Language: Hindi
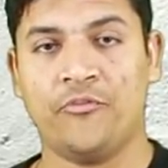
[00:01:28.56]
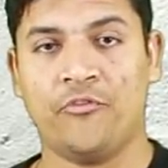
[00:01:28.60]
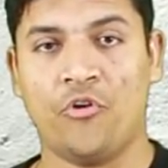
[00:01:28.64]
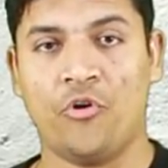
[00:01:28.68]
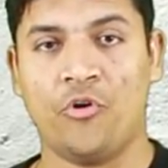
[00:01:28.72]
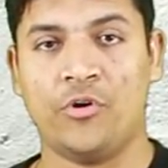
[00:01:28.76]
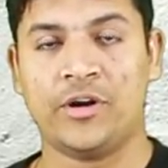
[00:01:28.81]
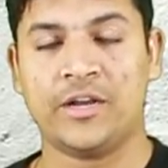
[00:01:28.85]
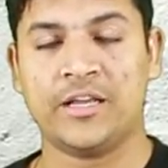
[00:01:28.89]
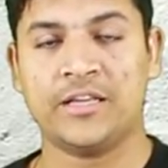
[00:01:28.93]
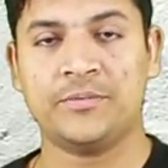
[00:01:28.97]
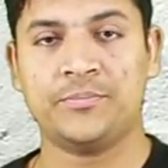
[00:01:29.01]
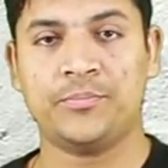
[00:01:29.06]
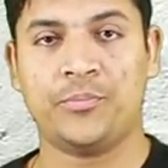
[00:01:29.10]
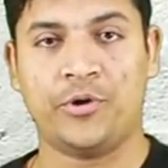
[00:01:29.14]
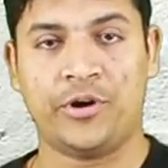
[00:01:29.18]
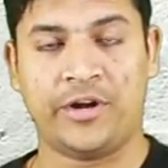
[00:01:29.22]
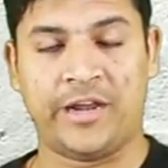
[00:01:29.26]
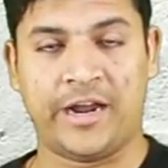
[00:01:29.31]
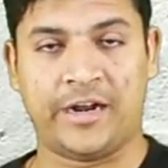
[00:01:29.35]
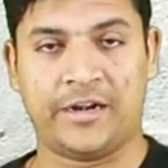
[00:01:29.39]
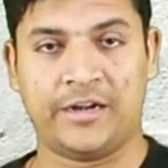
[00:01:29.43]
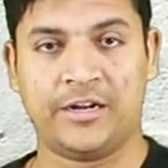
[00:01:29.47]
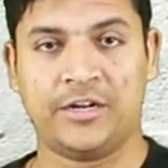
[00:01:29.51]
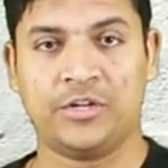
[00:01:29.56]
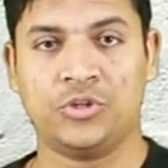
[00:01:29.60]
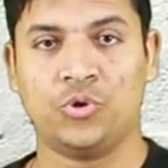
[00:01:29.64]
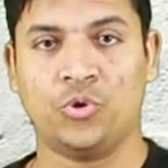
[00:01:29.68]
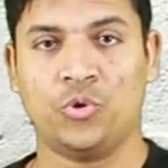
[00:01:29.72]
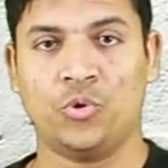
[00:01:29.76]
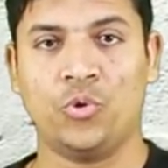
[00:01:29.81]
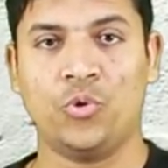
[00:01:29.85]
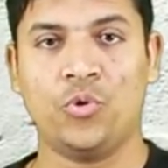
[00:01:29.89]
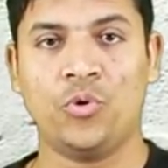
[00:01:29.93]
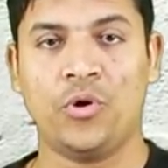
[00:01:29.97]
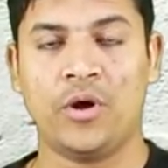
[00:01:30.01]
वोल्टेज प्रोटेक्टर
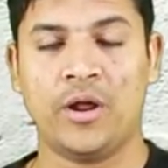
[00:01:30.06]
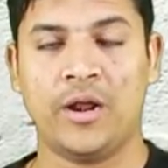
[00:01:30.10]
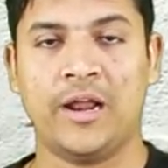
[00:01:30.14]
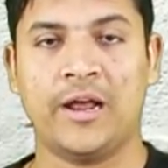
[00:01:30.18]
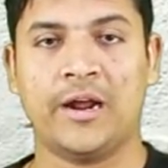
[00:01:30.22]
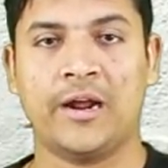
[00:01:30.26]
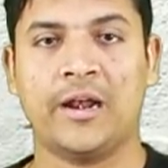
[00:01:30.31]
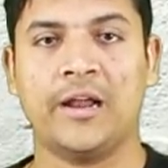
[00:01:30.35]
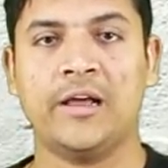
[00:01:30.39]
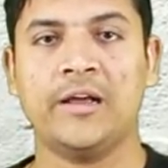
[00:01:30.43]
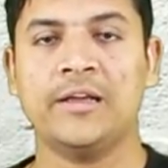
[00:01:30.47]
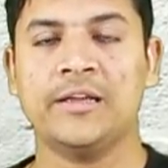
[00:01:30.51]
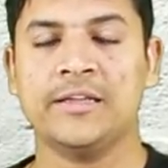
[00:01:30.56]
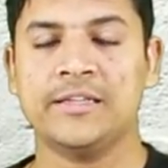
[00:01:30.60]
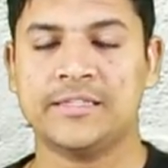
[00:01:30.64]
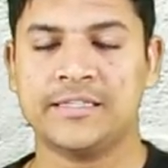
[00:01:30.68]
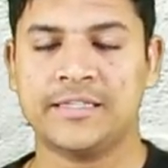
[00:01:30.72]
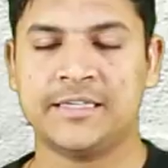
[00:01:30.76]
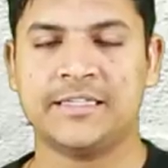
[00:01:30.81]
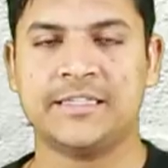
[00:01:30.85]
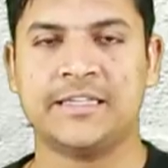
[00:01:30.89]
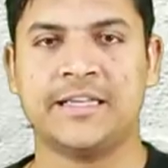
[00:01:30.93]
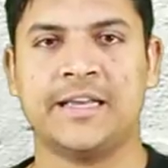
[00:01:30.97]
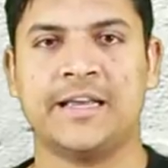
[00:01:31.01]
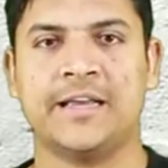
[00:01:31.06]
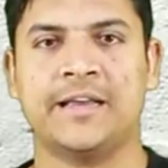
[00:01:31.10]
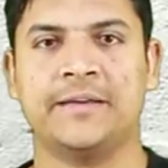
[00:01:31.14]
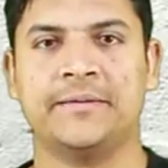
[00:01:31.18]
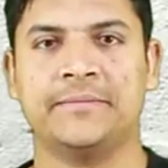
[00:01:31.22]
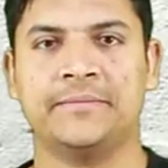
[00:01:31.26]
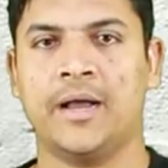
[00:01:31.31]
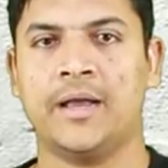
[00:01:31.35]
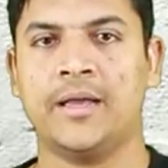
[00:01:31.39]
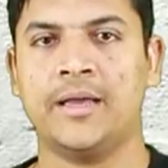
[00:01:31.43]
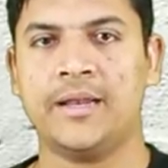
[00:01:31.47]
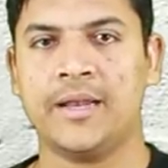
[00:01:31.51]
दोनों अलग अलग चीज़ें हैं
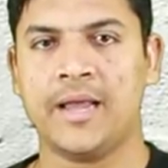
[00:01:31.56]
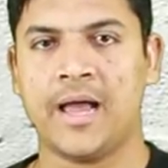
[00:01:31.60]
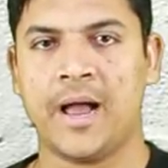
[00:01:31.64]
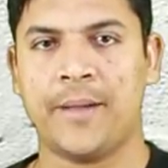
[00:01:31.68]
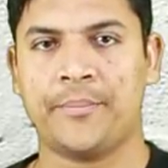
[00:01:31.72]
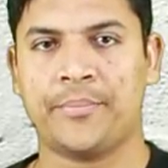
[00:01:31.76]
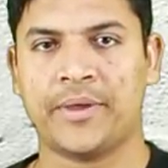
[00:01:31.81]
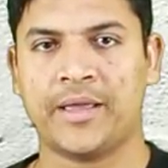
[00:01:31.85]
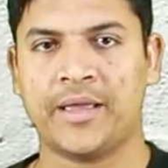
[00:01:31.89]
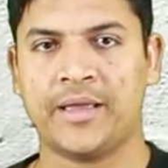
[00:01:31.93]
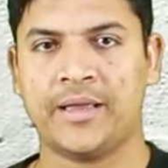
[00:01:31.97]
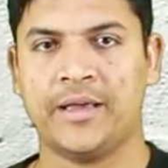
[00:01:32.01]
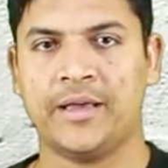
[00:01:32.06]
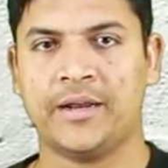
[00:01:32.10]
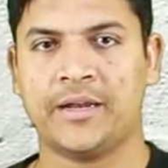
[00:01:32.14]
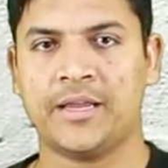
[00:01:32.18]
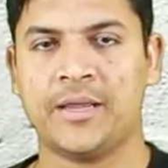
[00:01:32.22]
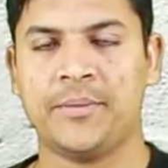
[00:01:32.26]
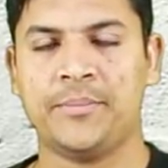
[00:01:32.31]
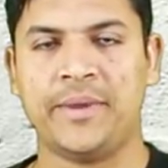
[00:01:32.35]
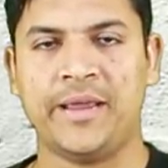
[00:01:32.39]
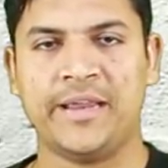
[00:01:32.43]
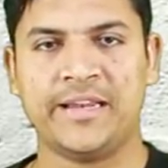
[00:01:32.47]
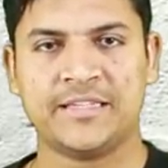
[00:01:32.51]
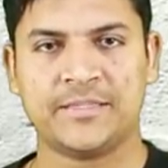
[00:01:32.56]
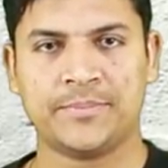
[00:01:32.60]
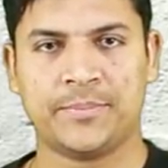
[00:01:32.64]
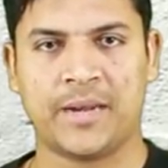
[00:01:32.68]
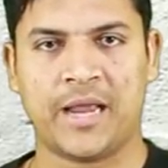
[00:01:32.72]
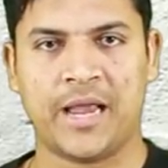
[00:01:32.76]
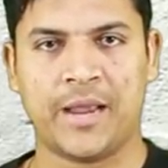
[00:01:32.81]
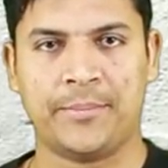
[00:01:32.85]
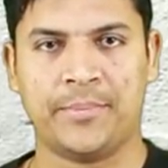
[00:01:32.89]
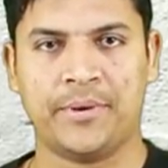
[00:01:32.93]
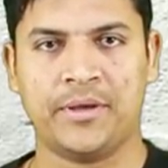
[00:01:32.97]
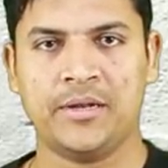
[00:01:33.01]
अगर आपके घर की मेन
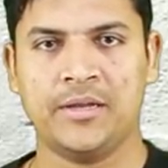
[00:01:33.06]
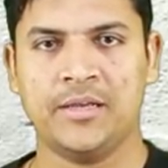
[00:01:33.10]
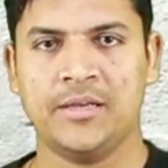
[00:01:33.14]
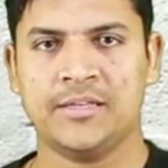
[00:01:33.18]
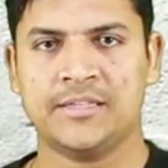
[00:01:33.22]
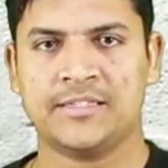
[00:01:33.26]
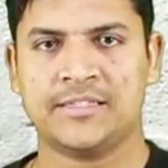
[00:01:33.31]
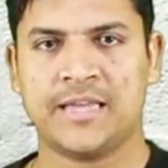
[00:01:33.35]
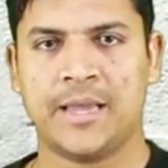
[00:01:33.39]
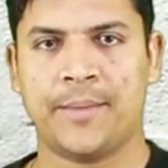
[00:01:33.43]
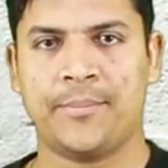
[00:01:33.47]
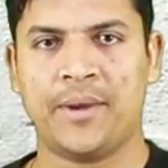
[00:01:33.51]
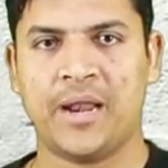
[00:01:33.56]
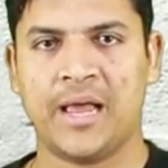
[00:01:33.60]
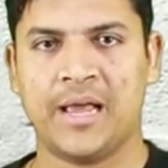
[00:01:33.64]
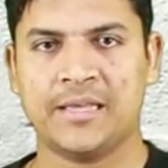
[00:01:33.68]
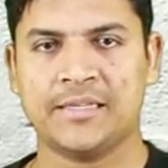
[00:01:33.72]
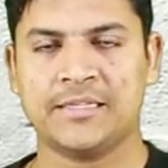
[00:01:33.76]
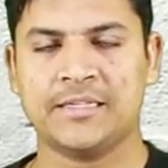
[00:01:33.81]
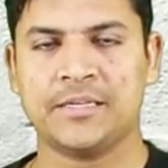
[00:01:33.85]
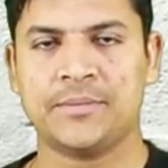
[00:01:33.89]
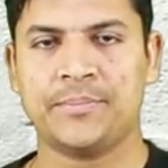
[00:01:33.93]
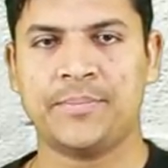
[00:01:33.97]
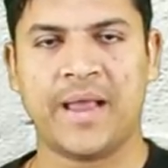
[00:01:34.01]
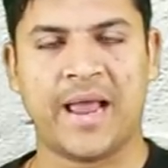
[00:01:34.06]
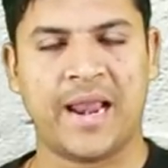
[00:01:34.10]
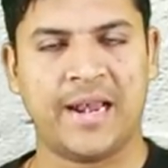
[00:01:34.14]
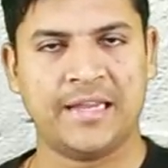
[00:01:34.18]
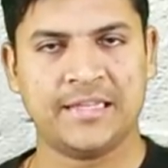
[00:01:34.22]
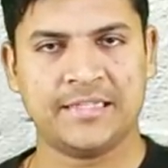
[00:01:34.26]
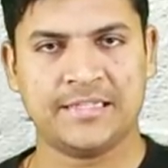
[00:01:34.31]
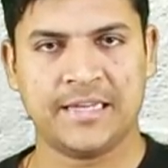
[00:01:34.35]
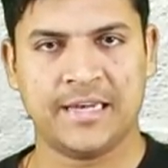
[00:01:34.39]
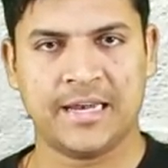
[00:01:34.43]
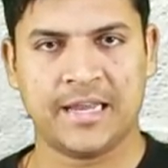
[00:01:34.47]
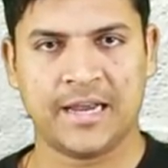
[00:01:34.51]
सप्लाई पर स्टेपलाइजर
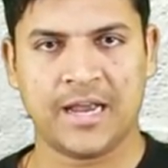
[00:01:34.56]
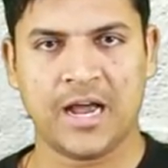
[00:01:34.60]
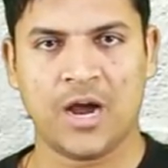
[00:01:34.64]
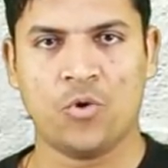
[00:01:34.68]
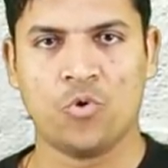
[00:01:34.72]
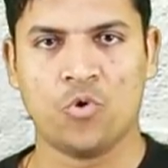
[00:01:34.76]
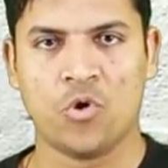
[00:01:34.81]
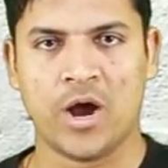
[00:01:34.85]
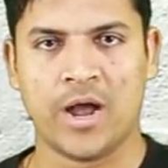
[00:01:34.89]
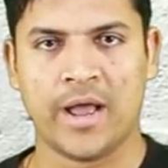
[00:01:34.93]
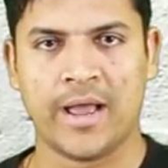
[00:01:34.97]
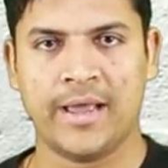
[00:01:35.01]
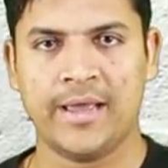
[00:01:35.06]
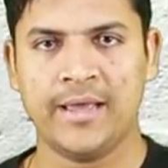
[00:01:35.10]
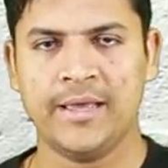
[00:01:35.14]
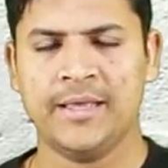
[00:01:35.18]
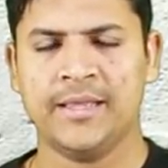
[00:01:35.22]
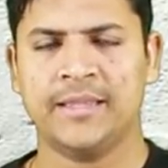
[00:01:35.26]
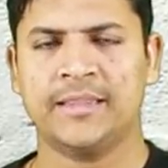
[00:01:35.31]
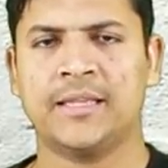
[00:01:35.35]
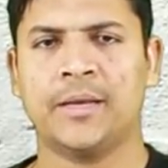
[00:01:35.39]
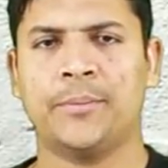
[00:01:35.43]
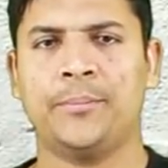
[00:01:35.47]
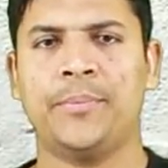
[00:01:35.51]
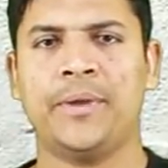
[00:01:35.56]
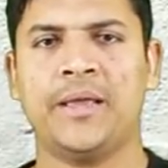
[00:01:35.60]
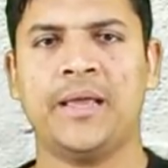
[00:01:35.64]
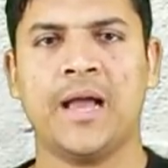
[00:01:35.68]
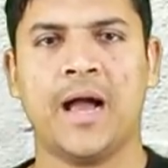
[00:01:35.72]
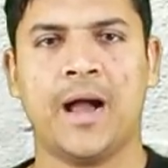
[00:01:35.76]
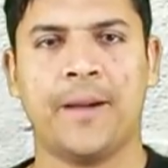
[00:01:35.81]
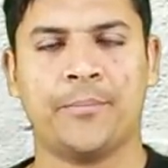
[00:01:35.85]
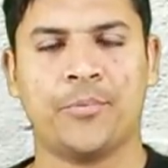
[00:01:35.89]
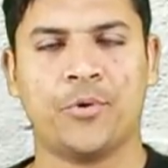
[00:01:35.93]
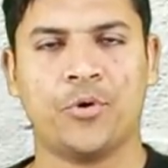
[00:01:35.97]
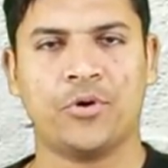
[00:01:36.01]
पहले से लगा हुआ है तब भी
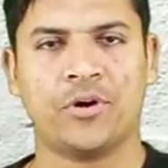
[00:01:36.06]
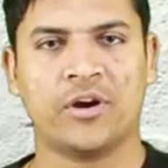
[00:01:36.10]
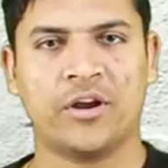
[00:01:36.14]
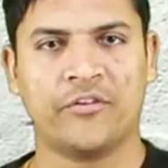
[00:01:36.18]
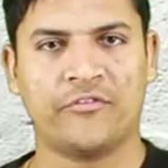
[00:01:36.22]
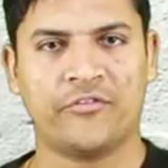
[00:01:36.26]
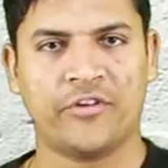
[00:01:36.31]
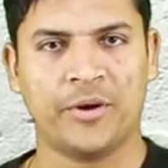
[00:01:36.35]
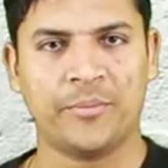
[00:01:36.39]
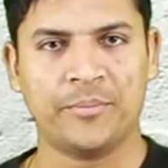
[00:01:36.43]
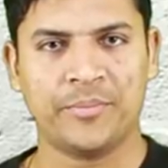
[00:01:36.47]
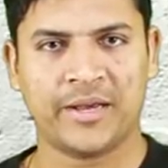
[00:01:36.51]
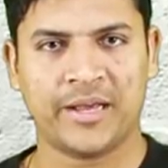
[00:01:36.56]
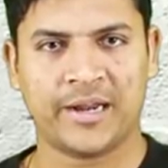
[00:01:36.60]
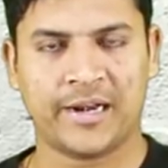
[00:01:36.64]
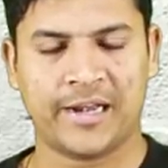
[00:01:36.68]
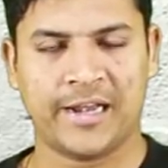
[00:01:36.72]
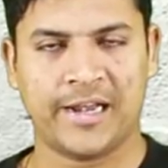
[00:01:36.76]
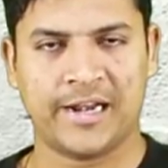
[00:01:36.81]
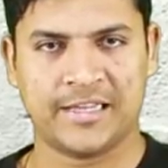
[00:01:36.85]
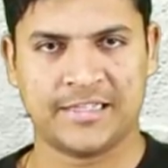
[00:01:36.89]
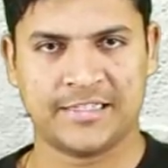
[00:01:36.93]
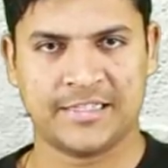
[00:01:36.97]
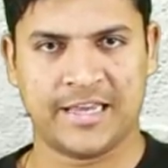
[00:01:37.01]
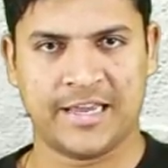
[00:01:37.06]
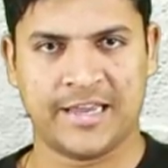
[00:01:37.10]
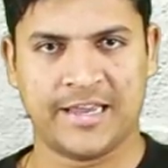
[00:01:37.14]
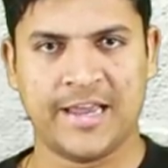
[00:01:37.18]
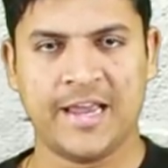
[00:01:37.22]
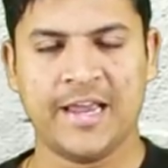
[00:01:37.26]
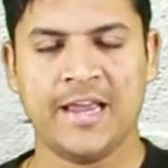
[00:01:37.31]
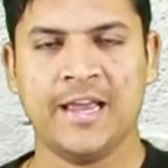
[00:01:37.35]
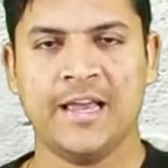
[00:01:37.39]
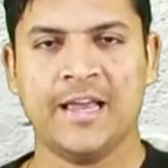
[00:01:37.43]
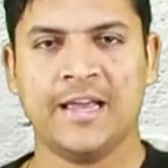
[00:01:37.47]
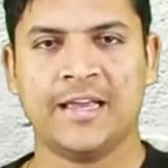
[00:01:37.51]
आपको कंफर्म कर लेना
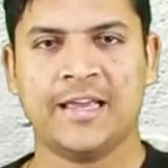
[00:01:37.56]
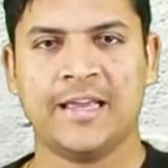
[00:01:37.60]
चाहिए